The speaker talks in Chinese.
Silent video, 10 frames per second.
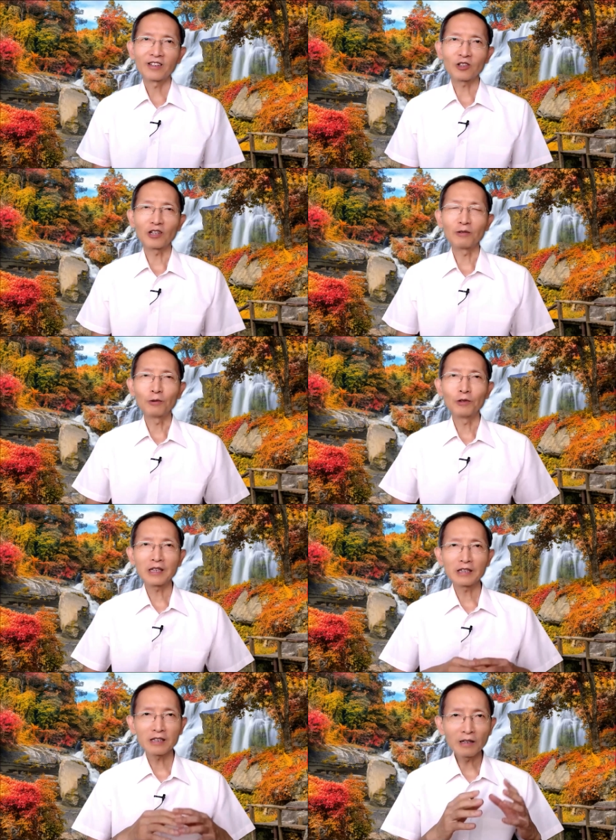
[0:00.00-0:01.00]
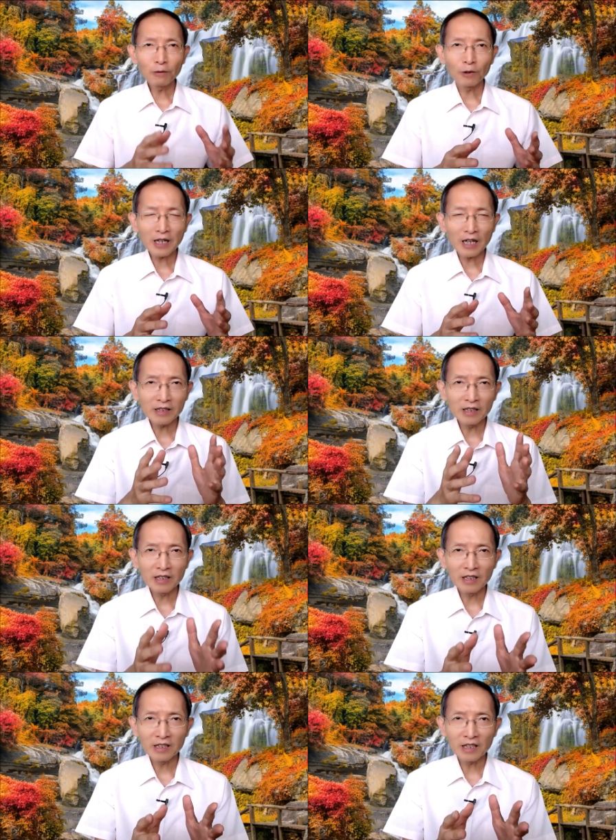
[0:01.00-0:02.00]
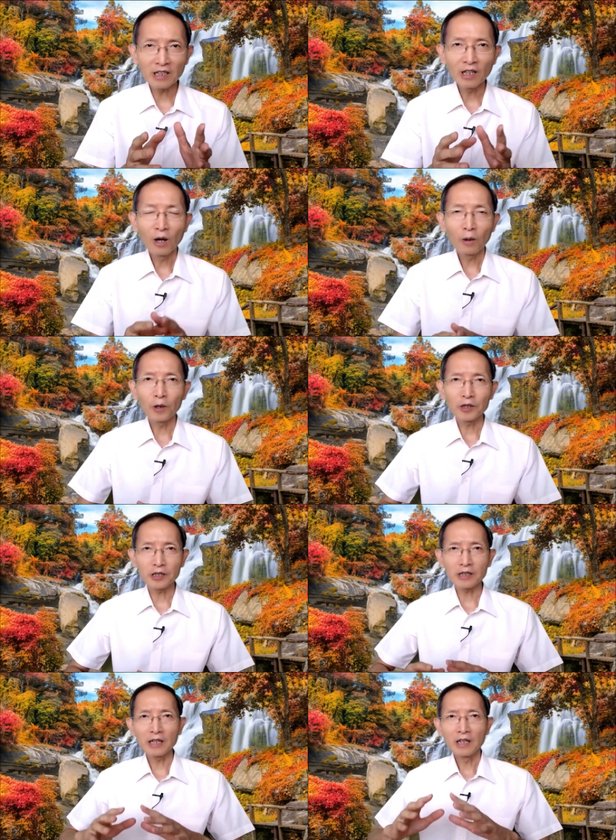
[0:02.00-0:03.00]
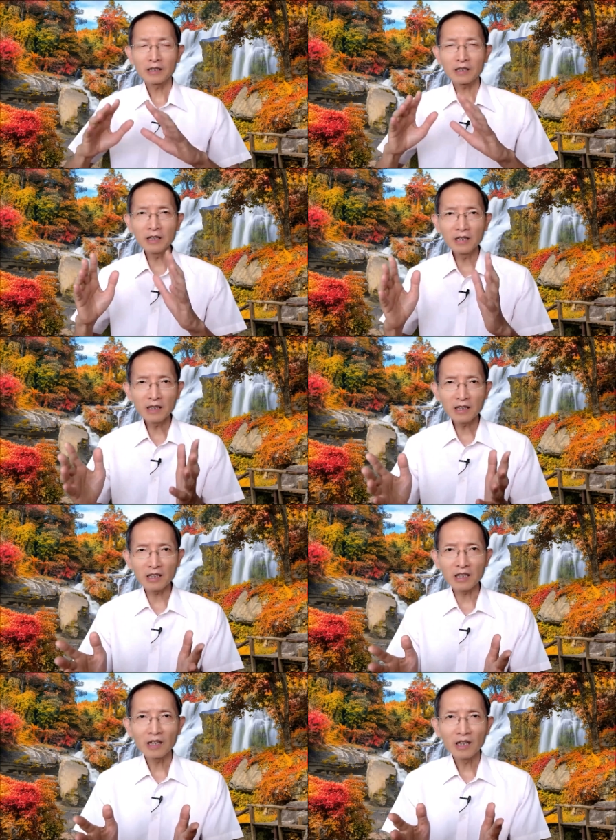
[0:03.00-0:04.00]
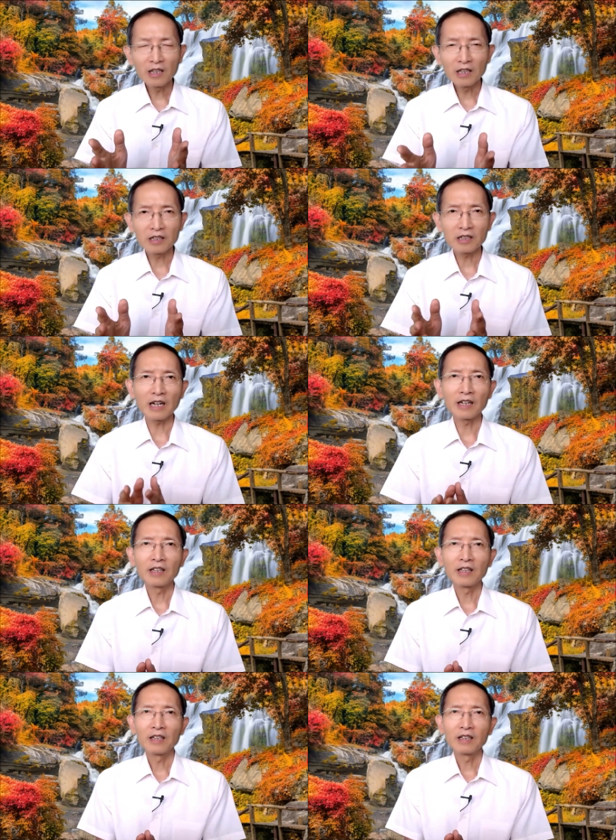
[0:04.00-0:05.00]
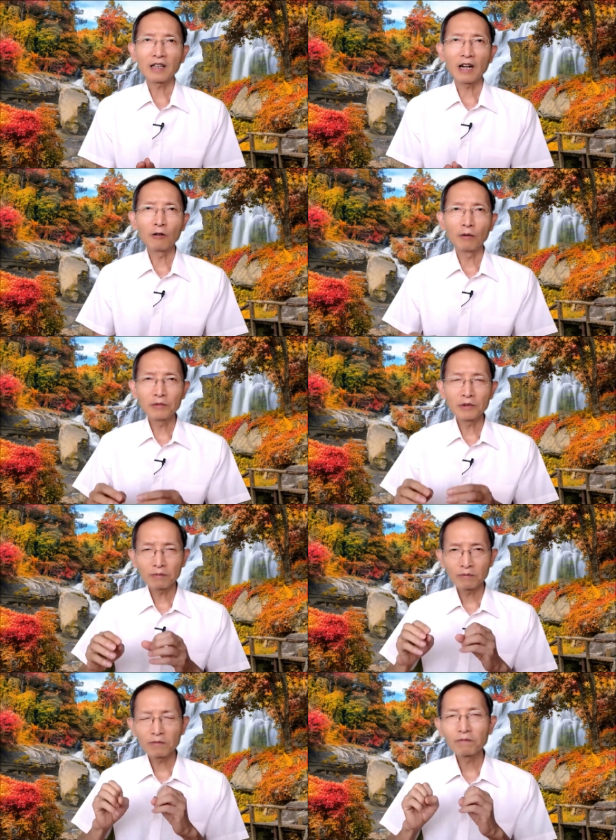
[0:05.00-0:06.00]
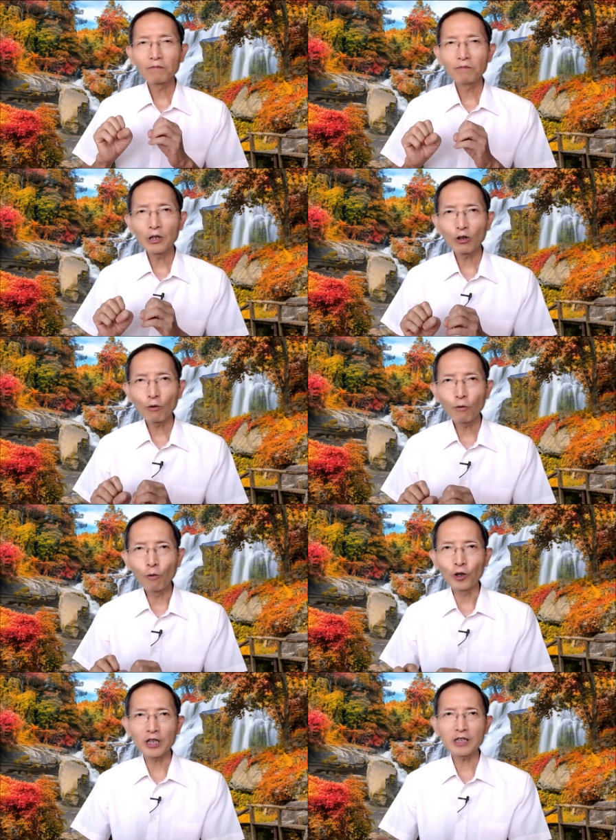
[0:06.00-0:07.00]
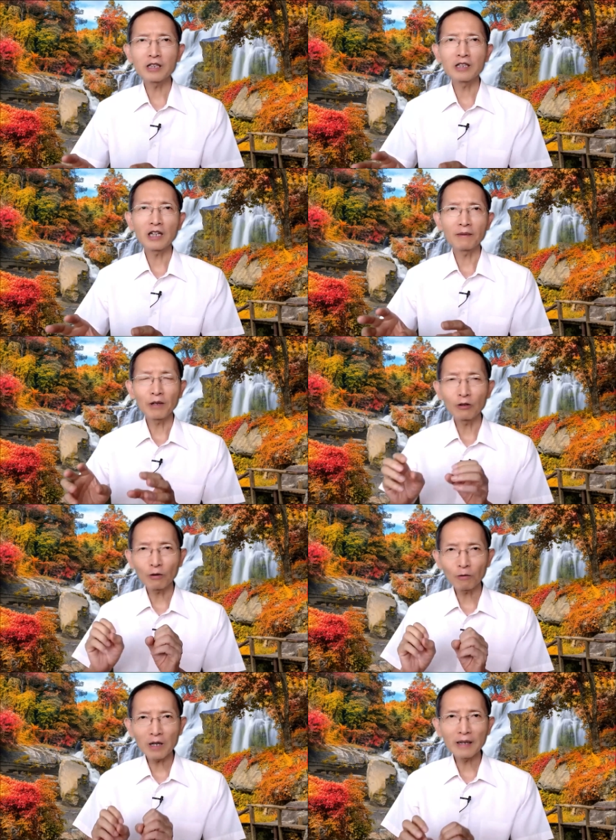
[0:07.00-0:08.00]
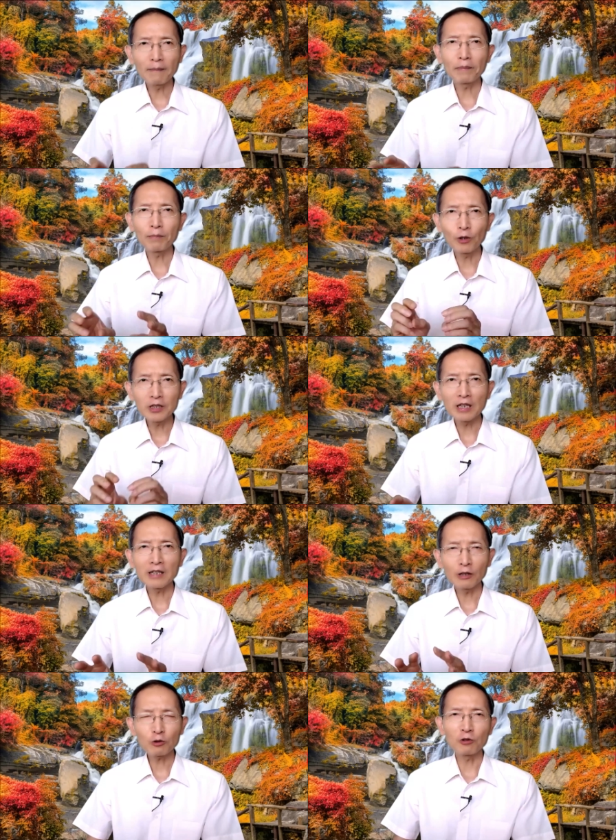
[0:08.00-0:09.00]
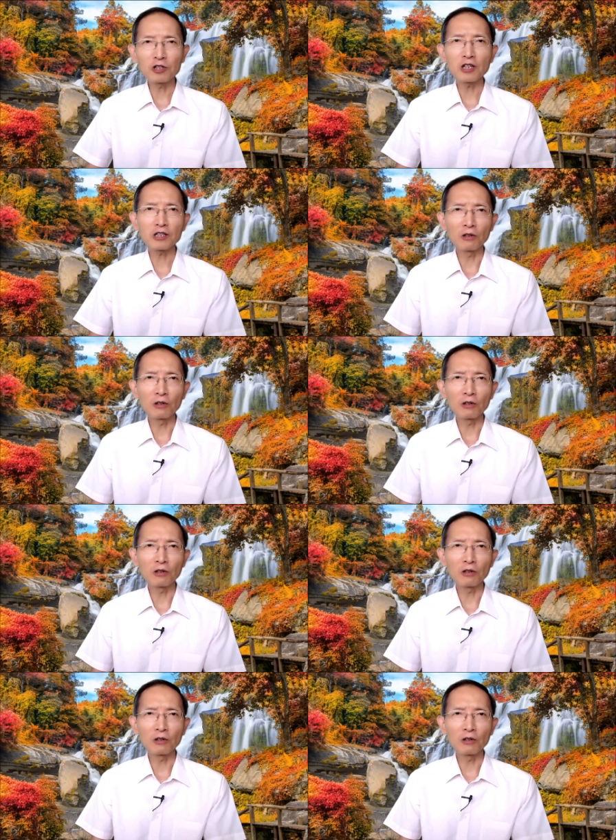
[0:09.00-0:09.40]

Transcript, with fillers: 所以无论在生活上信心的经历，或是在真理的认识上，当我们面对火的试炼、面对万难逼迫、艰难损失